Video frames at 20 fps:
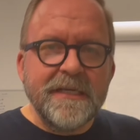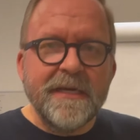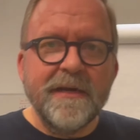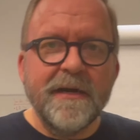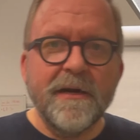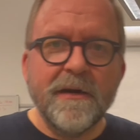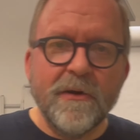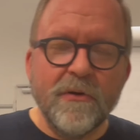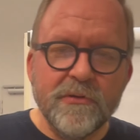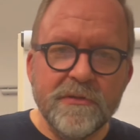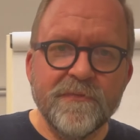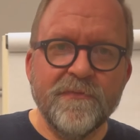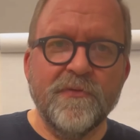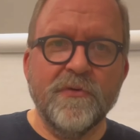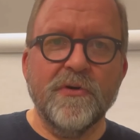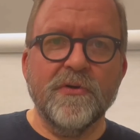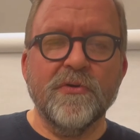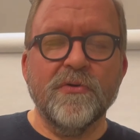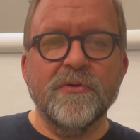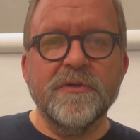
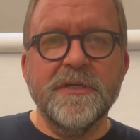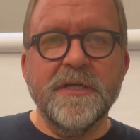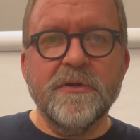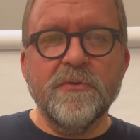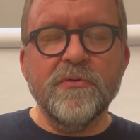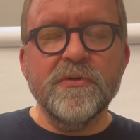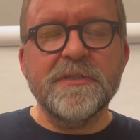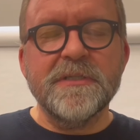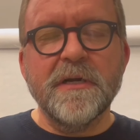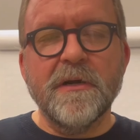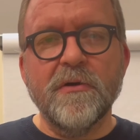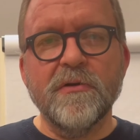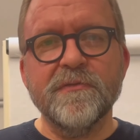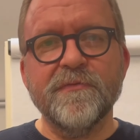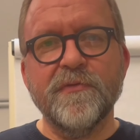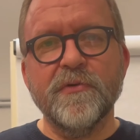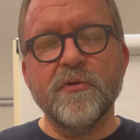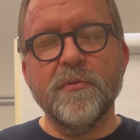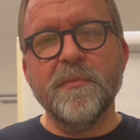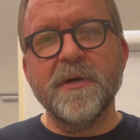Herausforderung, die größte
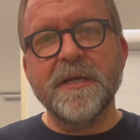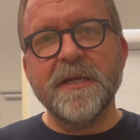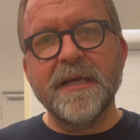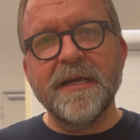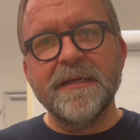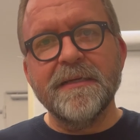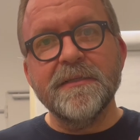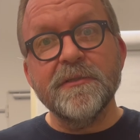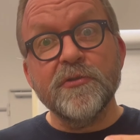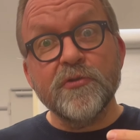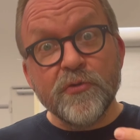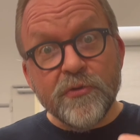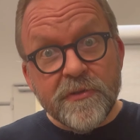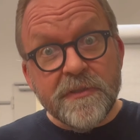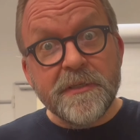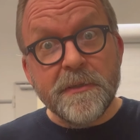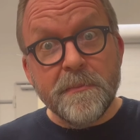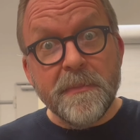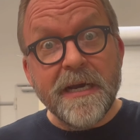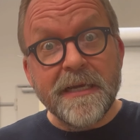Herausforderung bei der
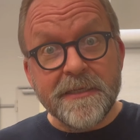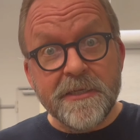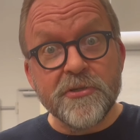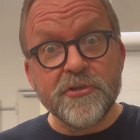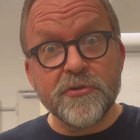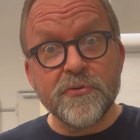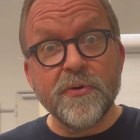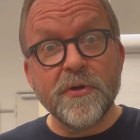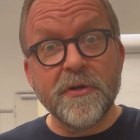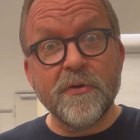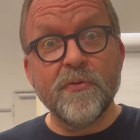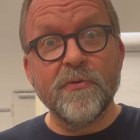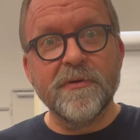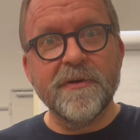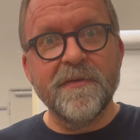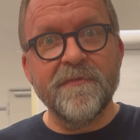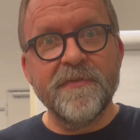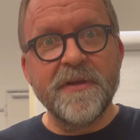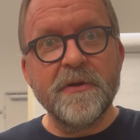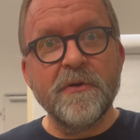systematischen
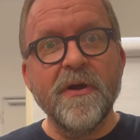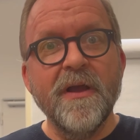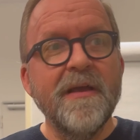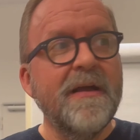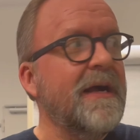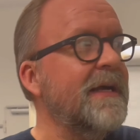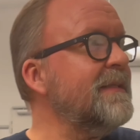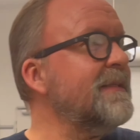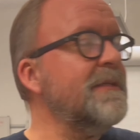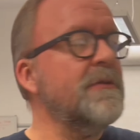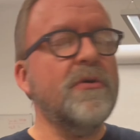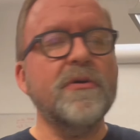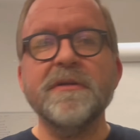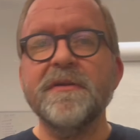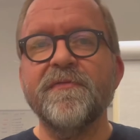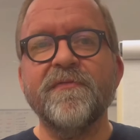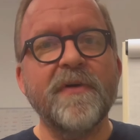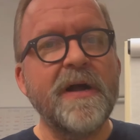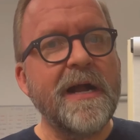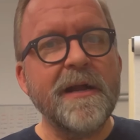Neukundengewinnung, als die Leute
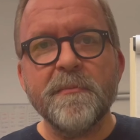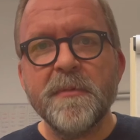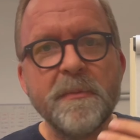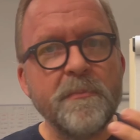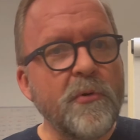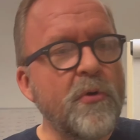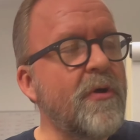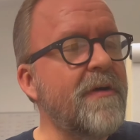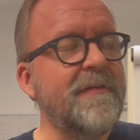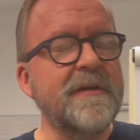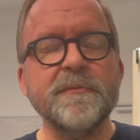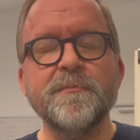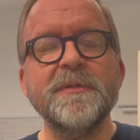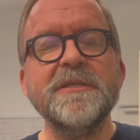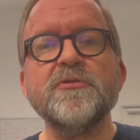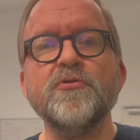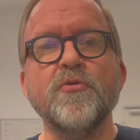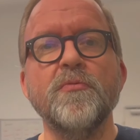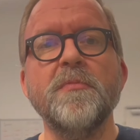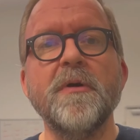fragen mir, Breuer, was
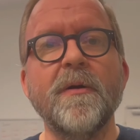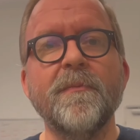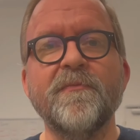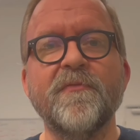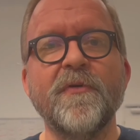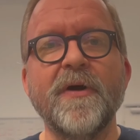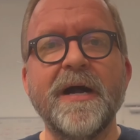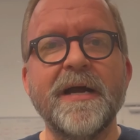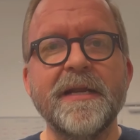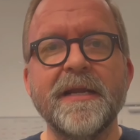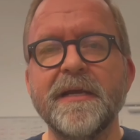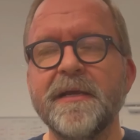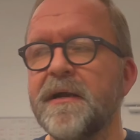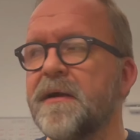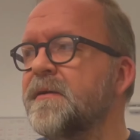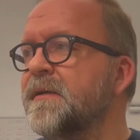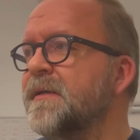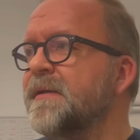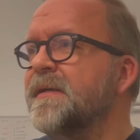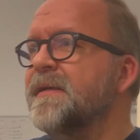bist du überhaupt für einer? Ja?
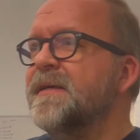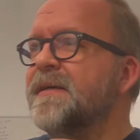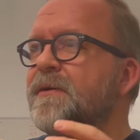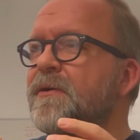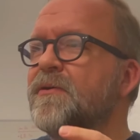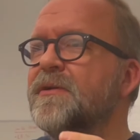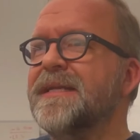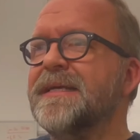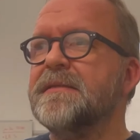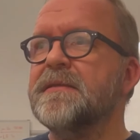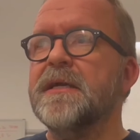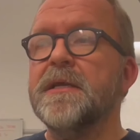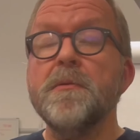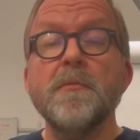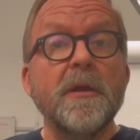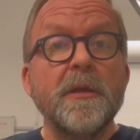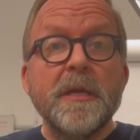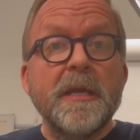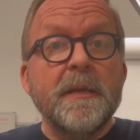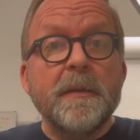Und dann sage ich mir,
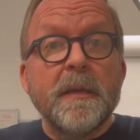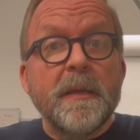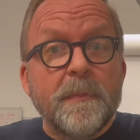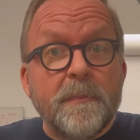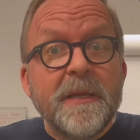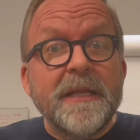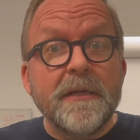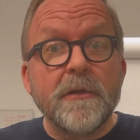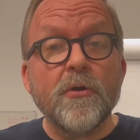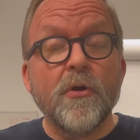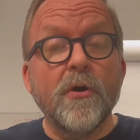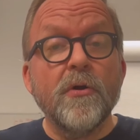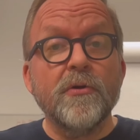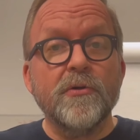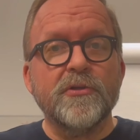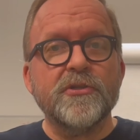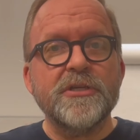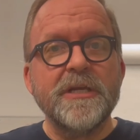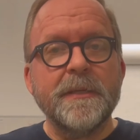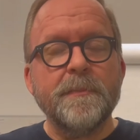ich, ich bin
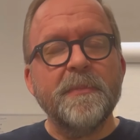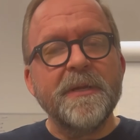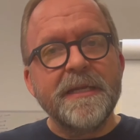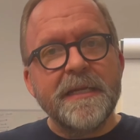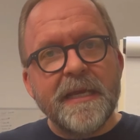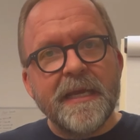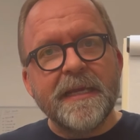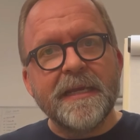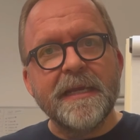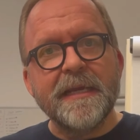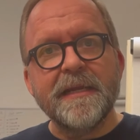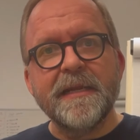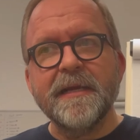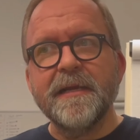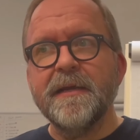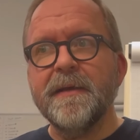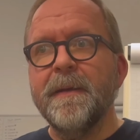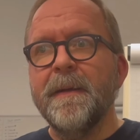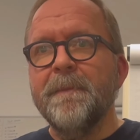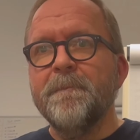Coach, ich bin
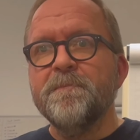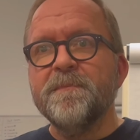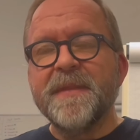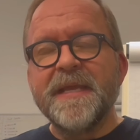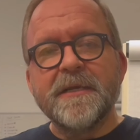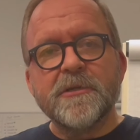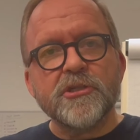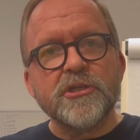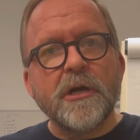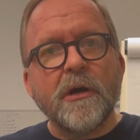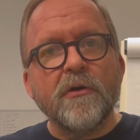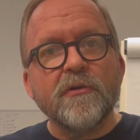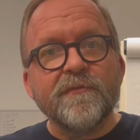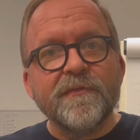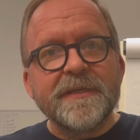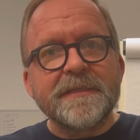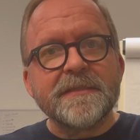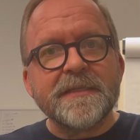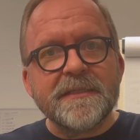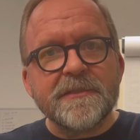derjenige, der schaut,
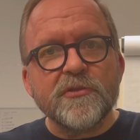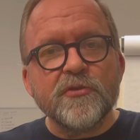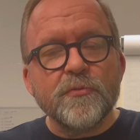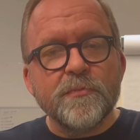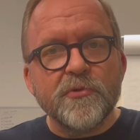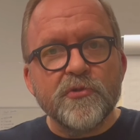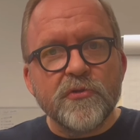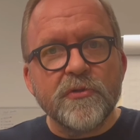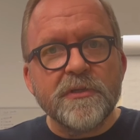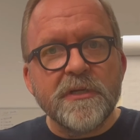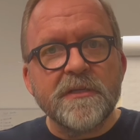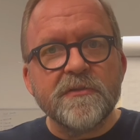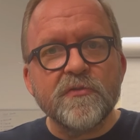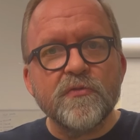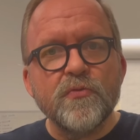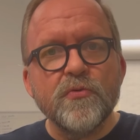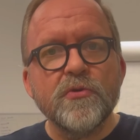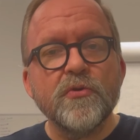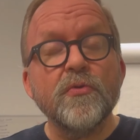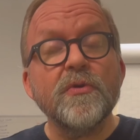was kannst du besonders
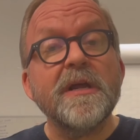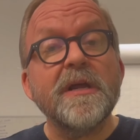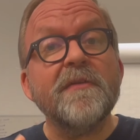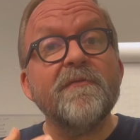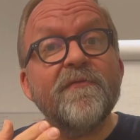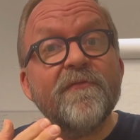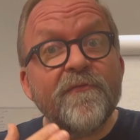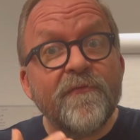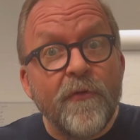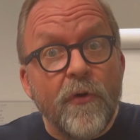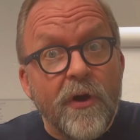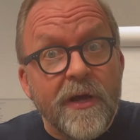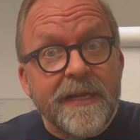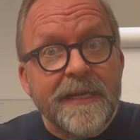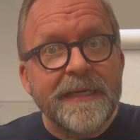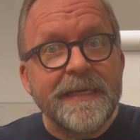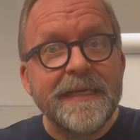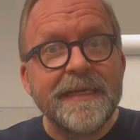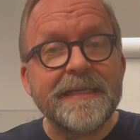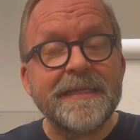gut und dann fördere
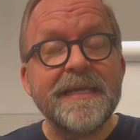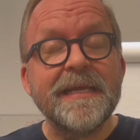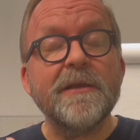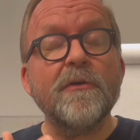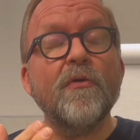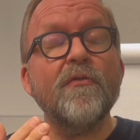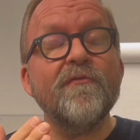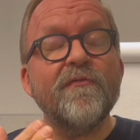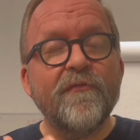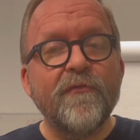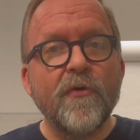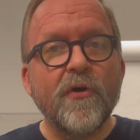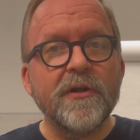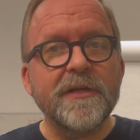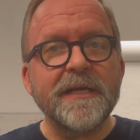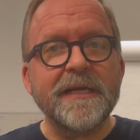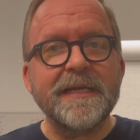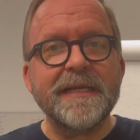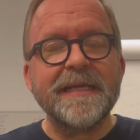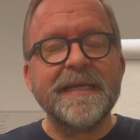ich dich und
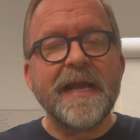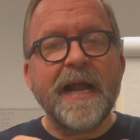fordere dich.